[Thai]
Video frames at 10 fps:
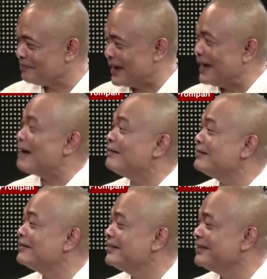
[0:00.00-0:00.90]
ไปแล้ว
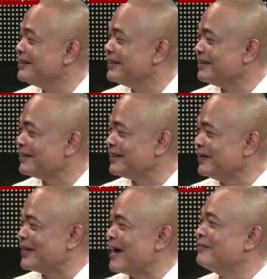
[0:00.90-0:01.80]
อ
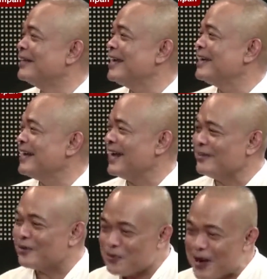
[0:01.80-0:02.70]
ยู่ต่างประเทศนา
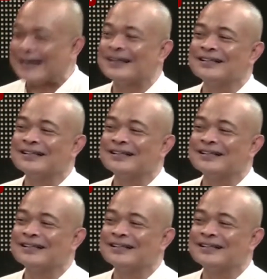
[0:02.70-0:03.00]
ยกอ้วน